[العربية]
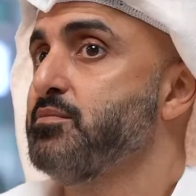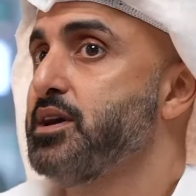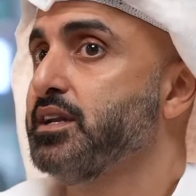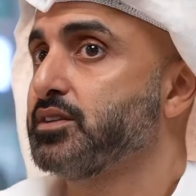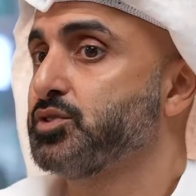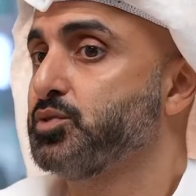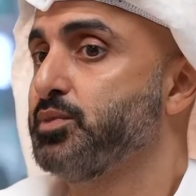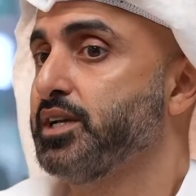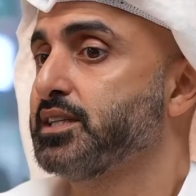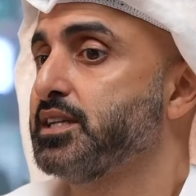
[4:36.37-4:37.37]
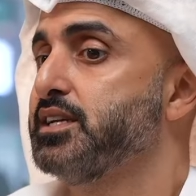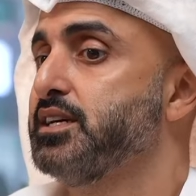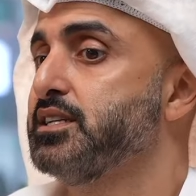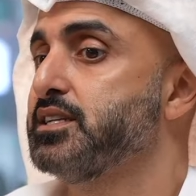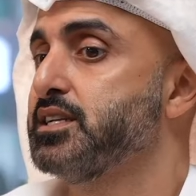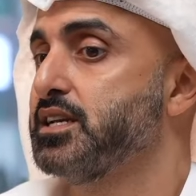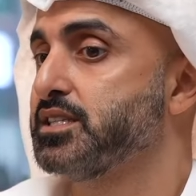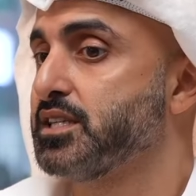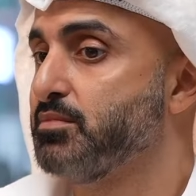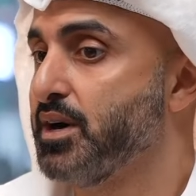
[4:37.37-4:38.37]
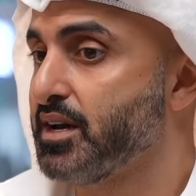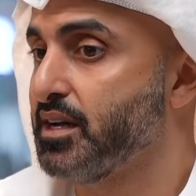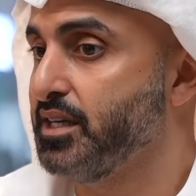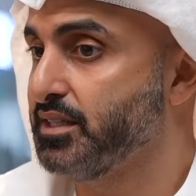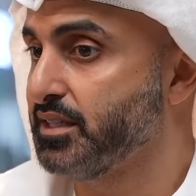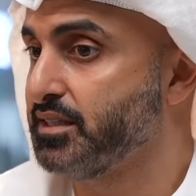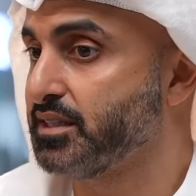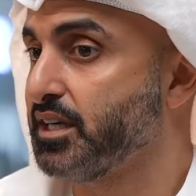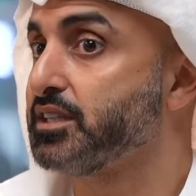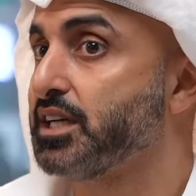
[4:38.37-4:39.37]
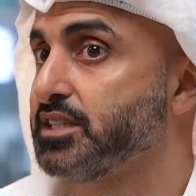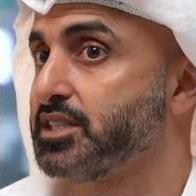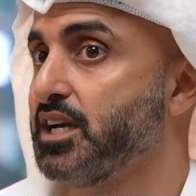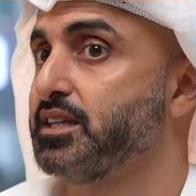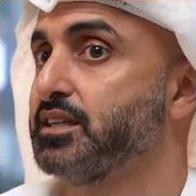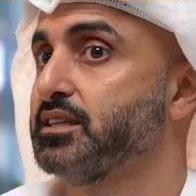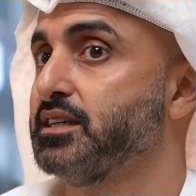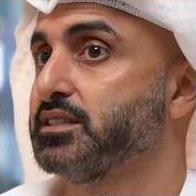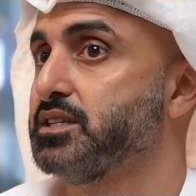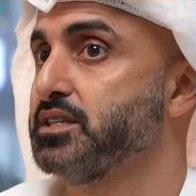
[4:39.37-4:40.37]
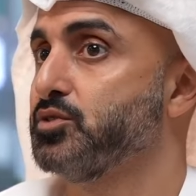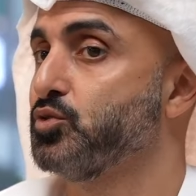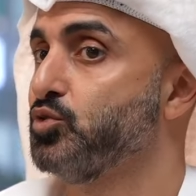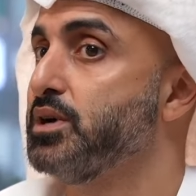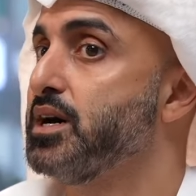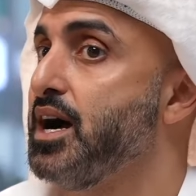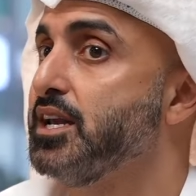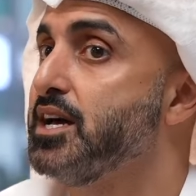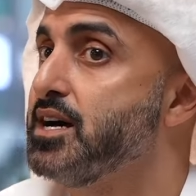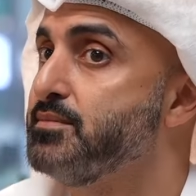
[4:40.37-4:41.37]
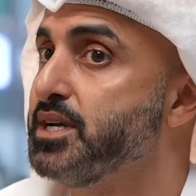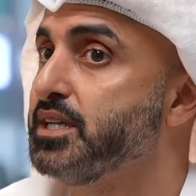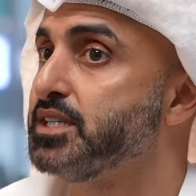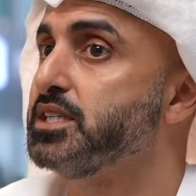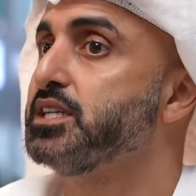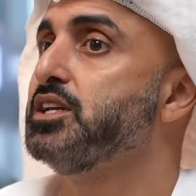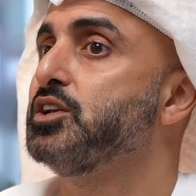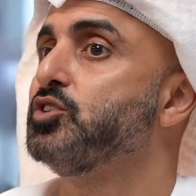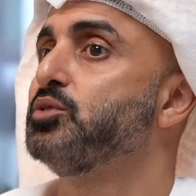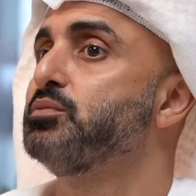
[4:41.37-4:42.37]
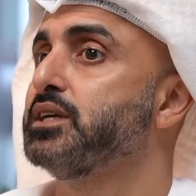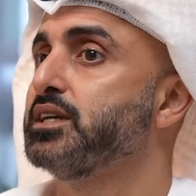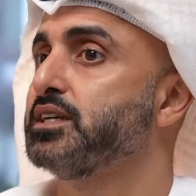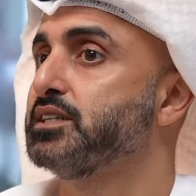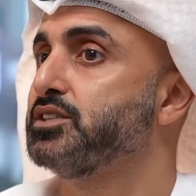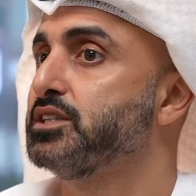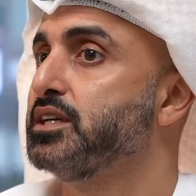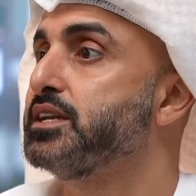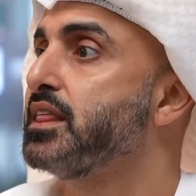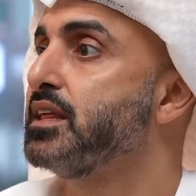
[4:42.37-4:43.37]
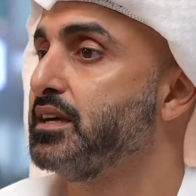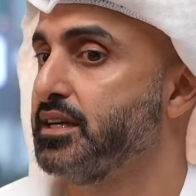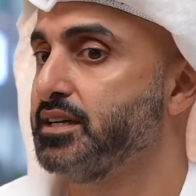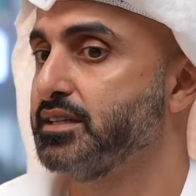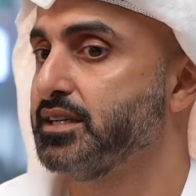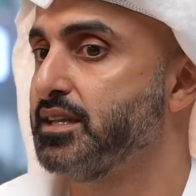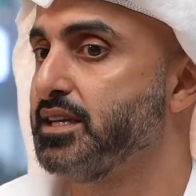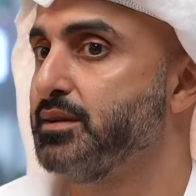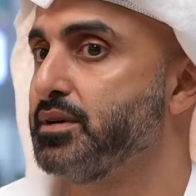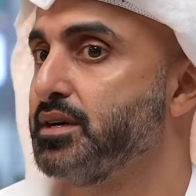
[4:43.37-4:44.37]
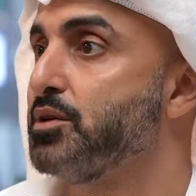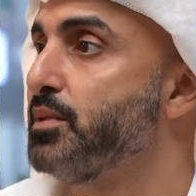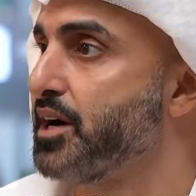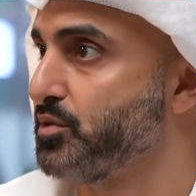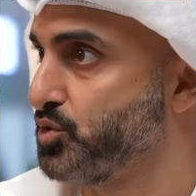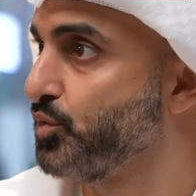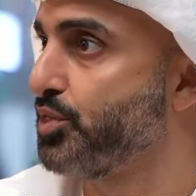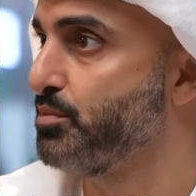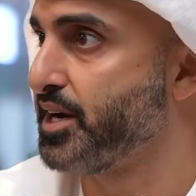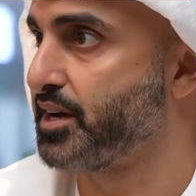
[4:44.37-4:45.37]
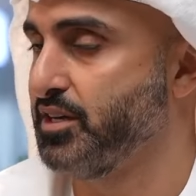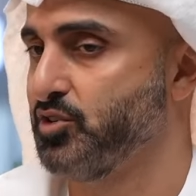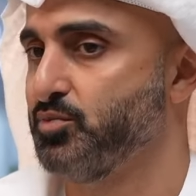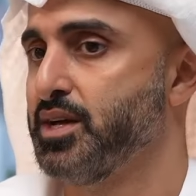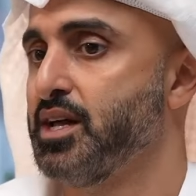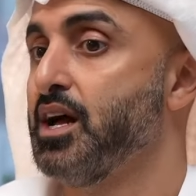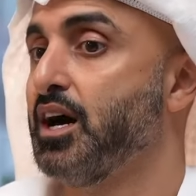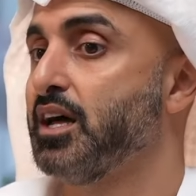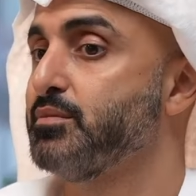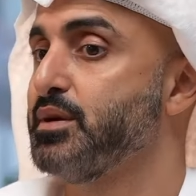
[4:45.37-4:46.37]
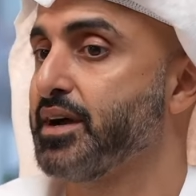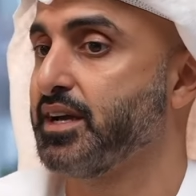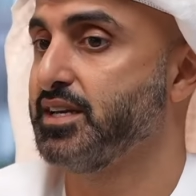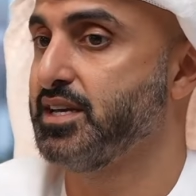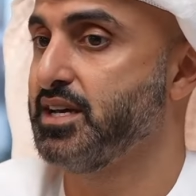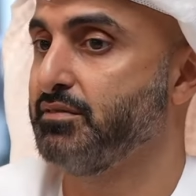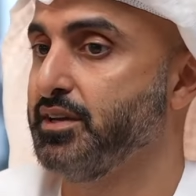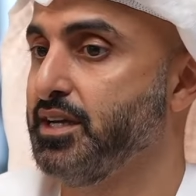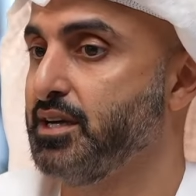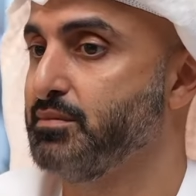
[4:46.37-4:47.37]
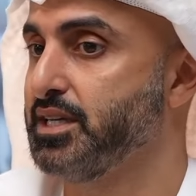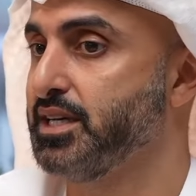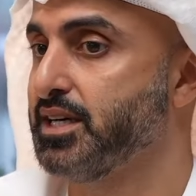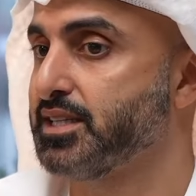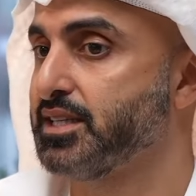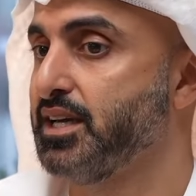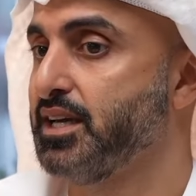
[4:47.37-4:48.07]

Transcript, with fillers: معناته شو؟ معناته ان نحن الاستثمار كقطاع اتصالات يا سنين نقومه على مدى سنين اليوم يا يا نثني بثماره ونشوف ثماره اليوم، هذا بيمكننا في عمليات